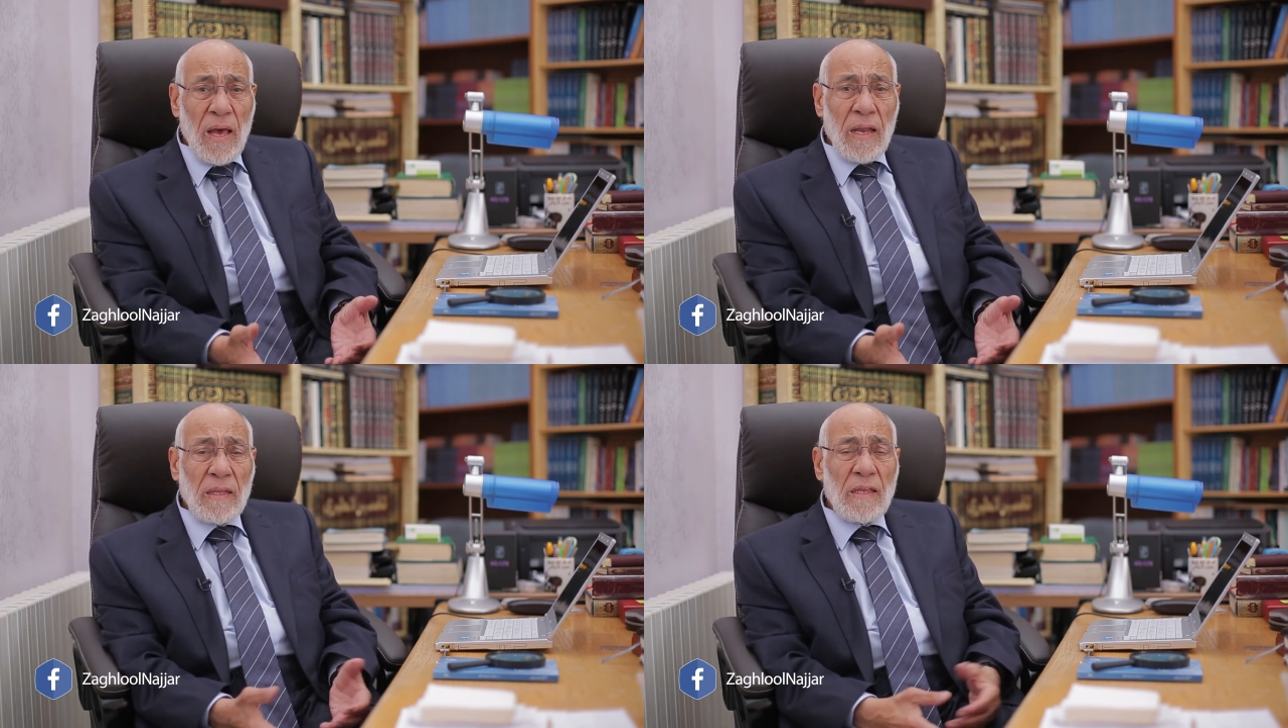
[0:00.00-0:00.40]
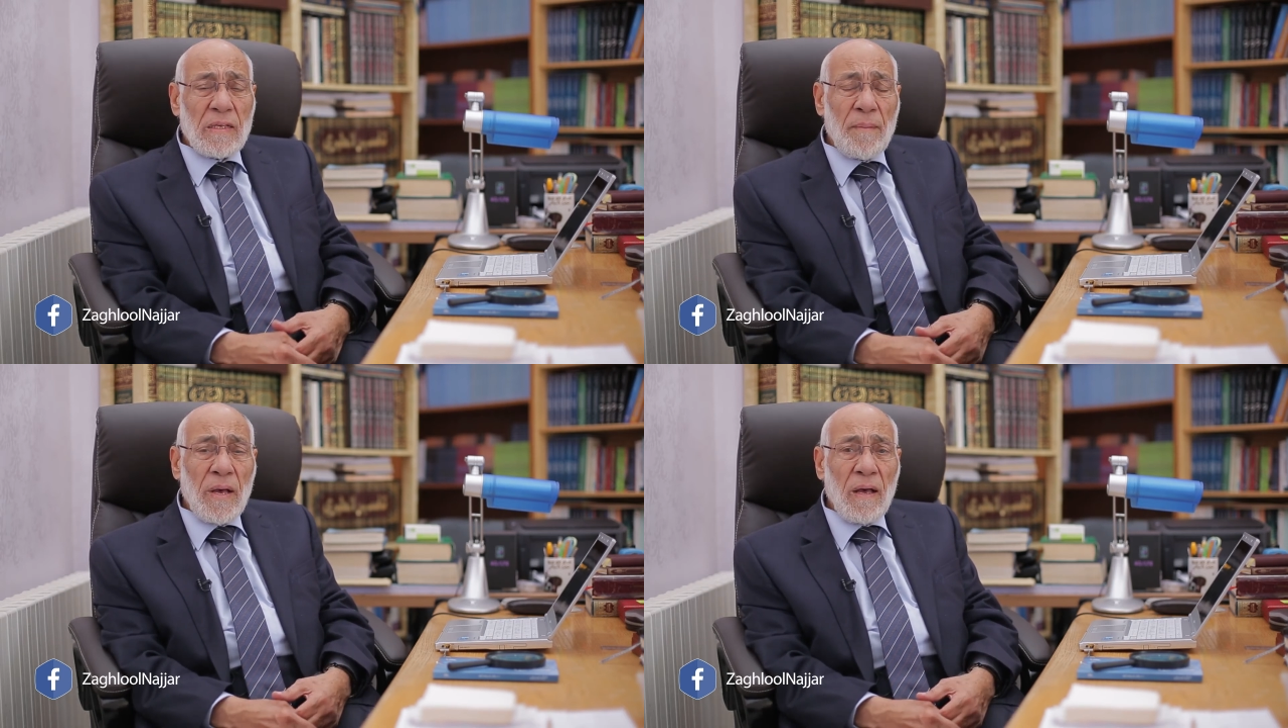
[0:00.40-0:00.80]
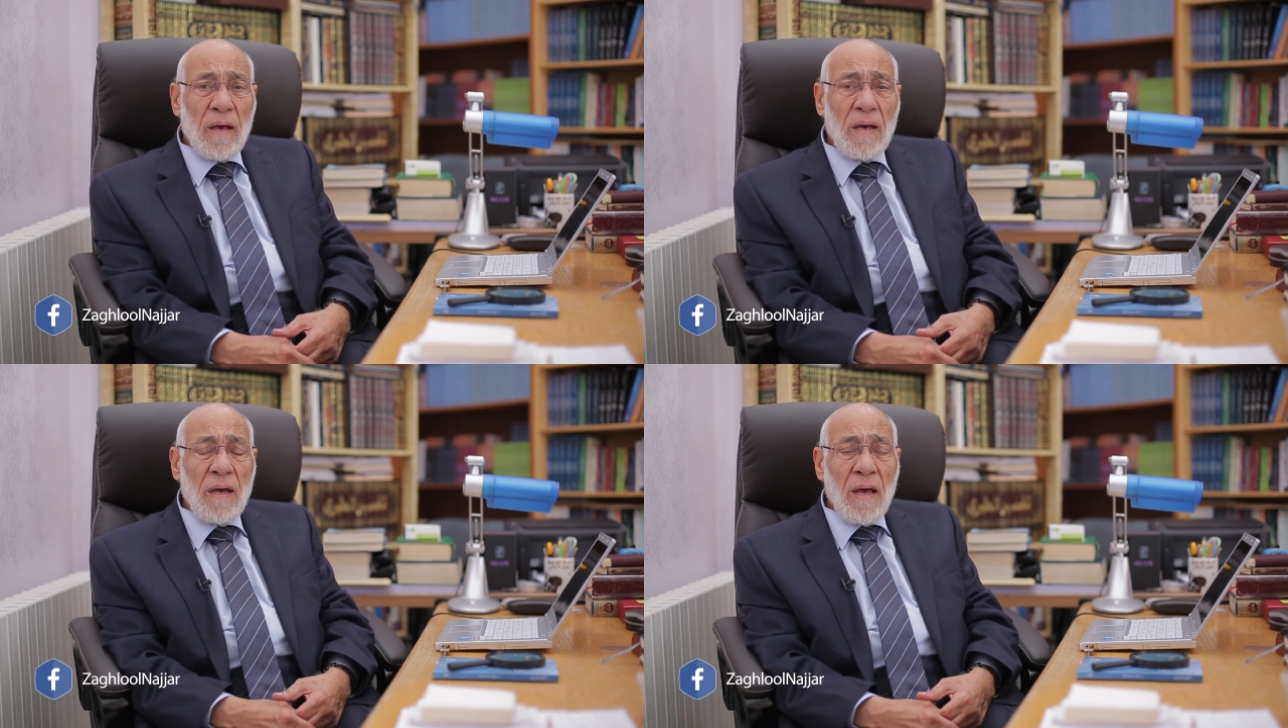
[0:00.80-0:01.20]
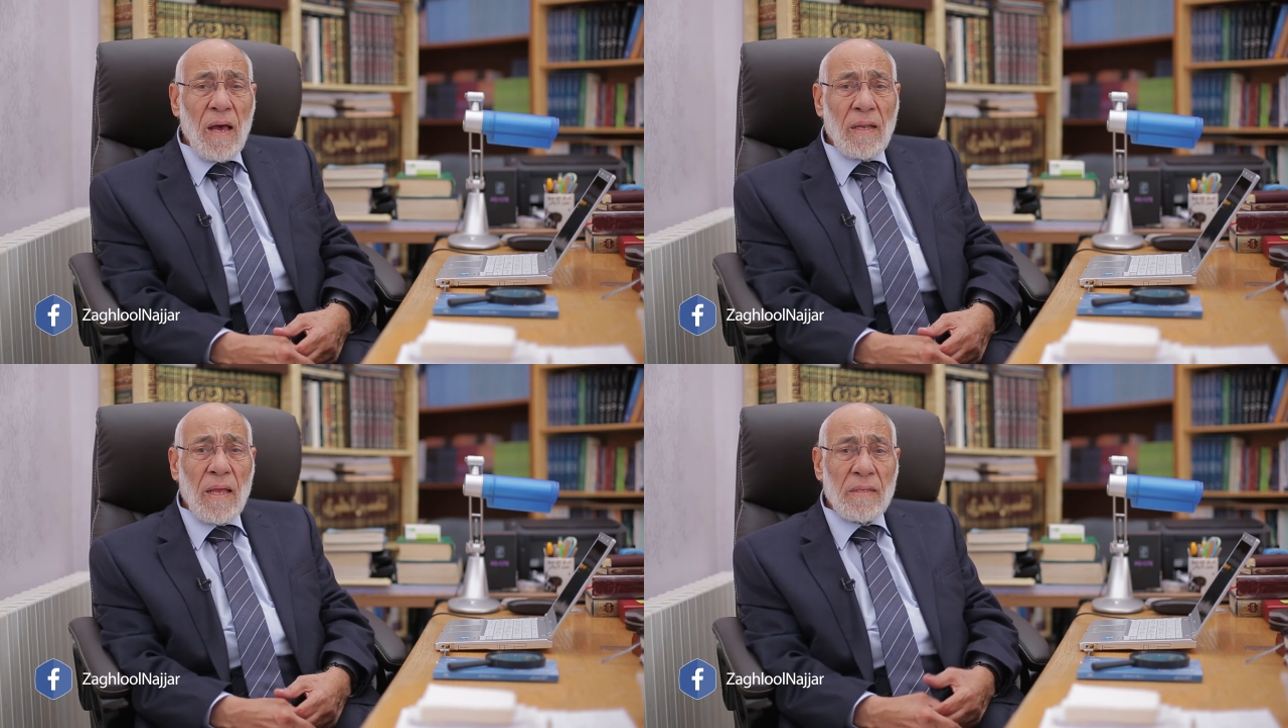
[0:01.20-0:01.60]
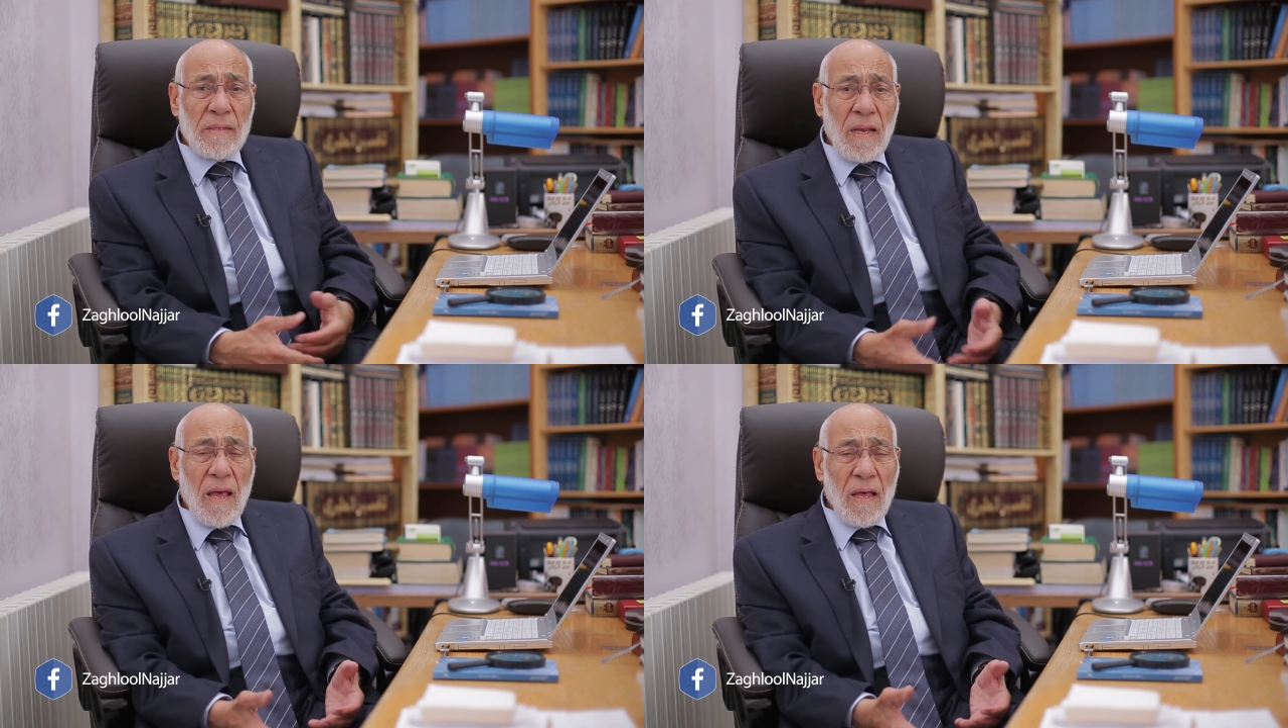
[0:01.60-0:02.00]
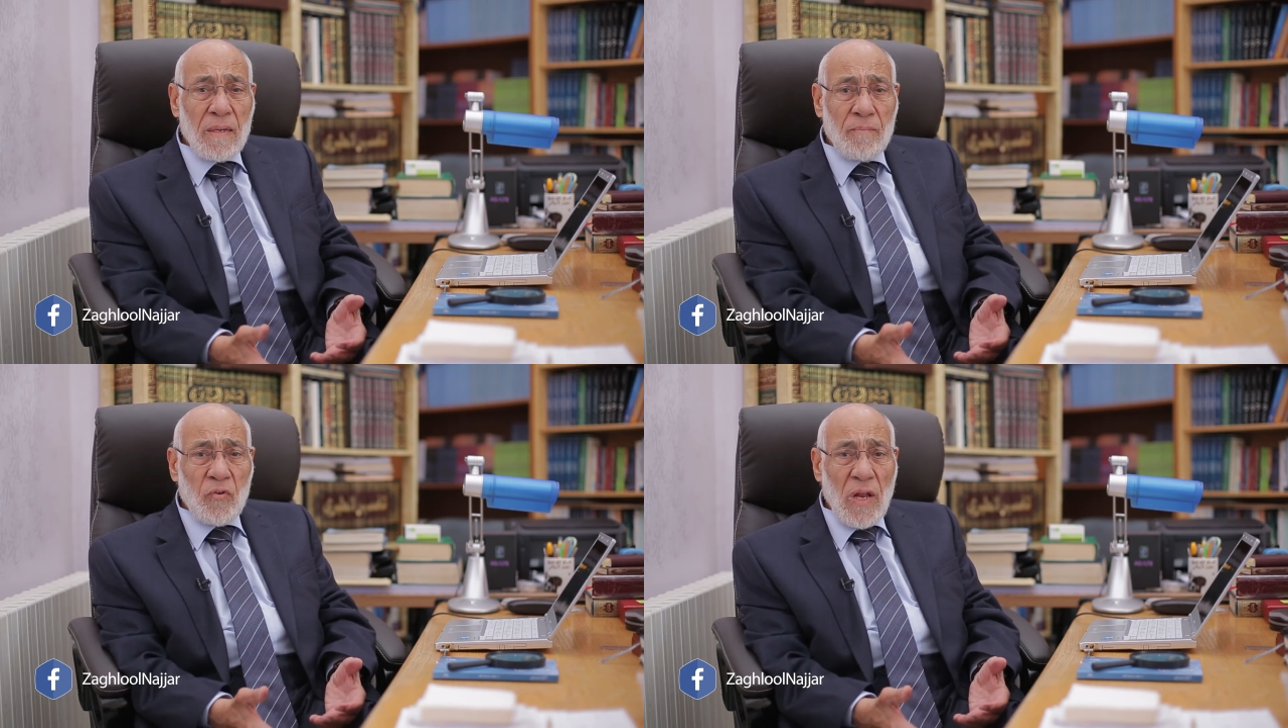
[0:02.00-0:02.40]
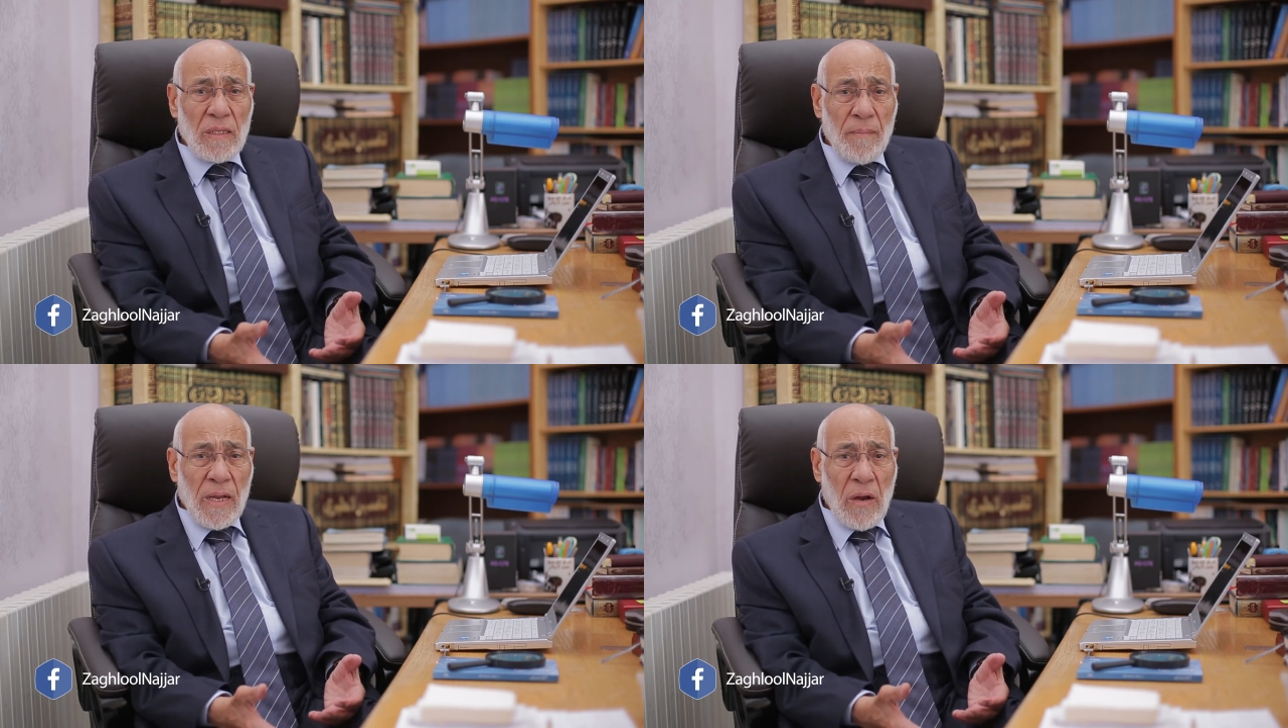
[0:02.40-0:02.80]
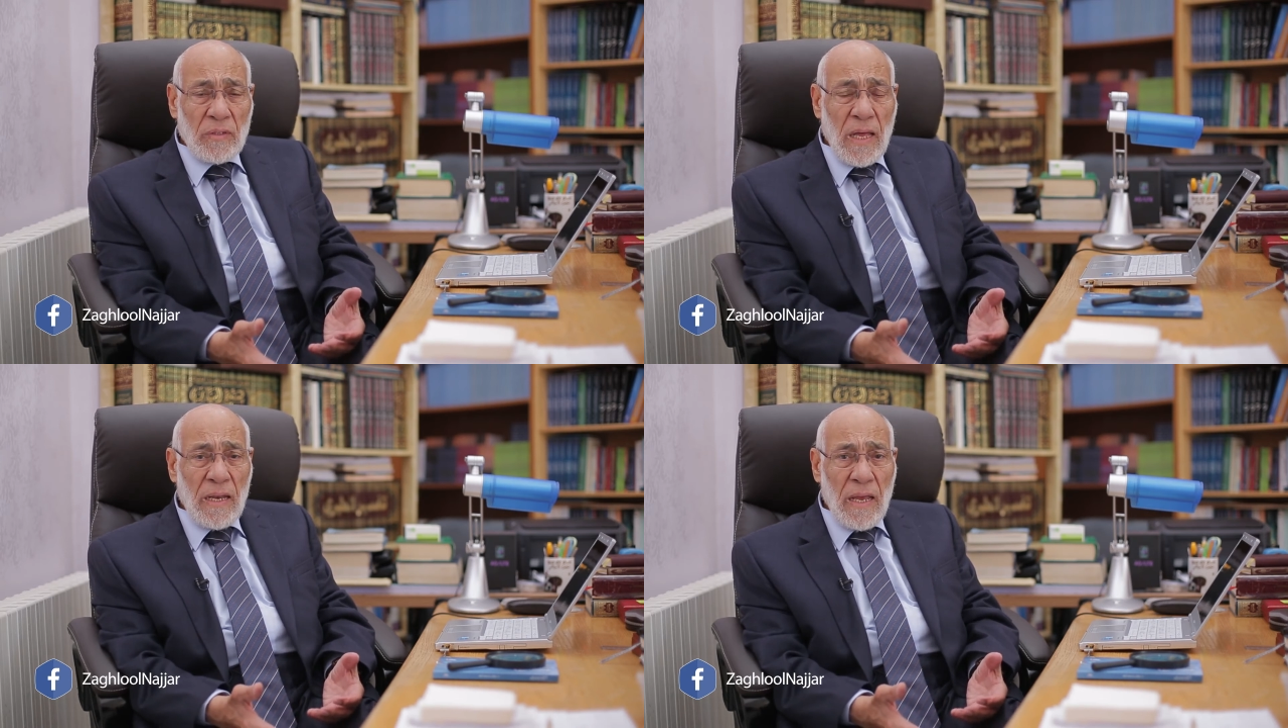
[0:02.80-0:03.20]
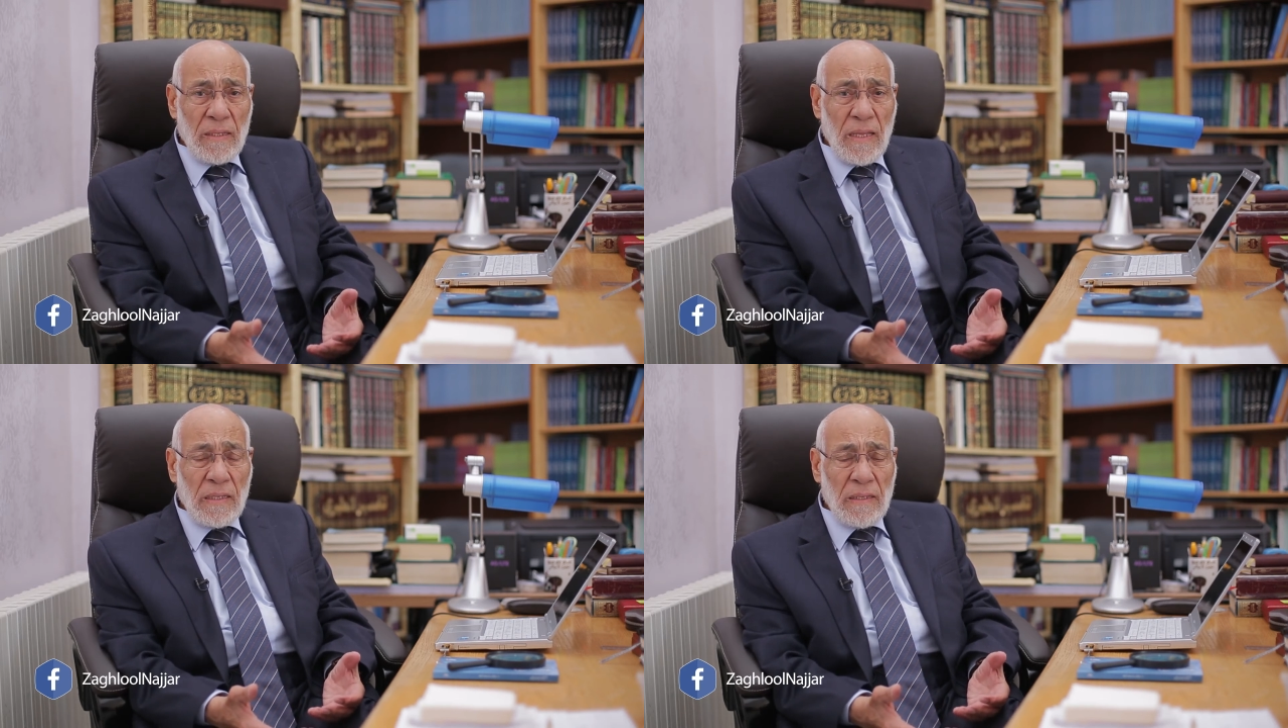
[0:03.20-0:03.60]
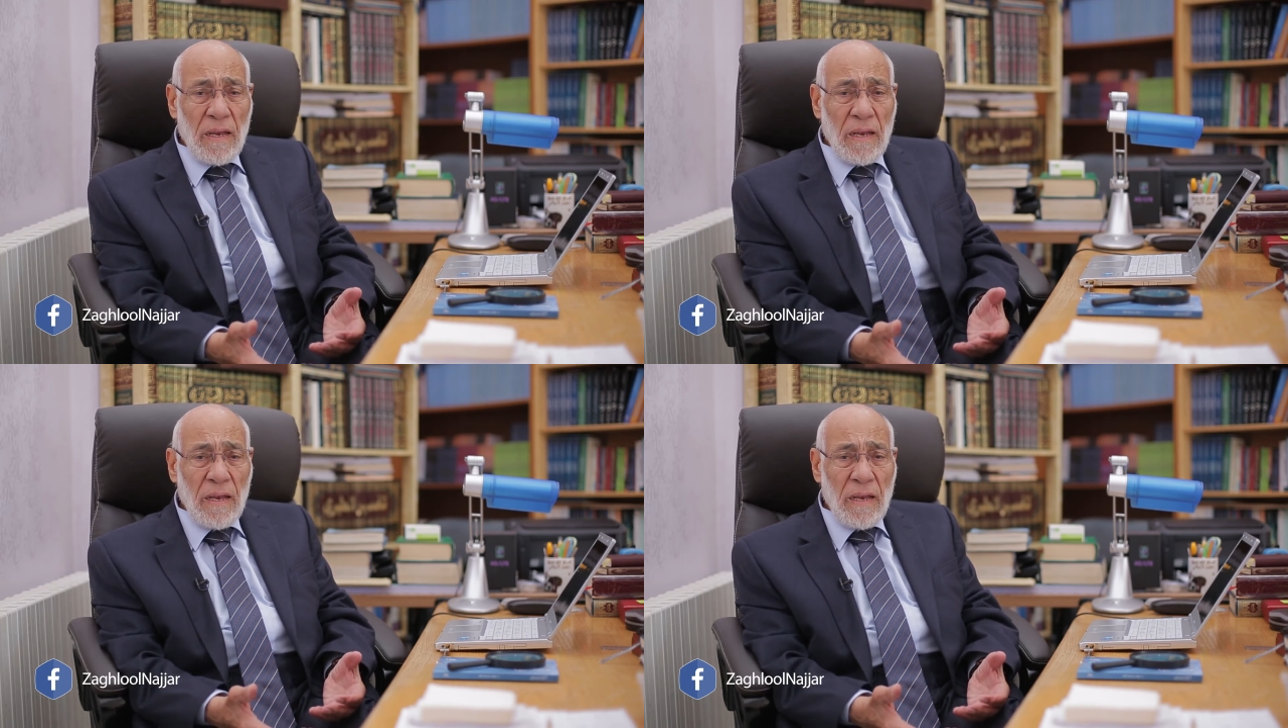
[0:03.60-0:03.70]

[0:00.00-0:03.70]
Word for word: التي سبق أن أنزلها ربنا تبارك وتعالى هداية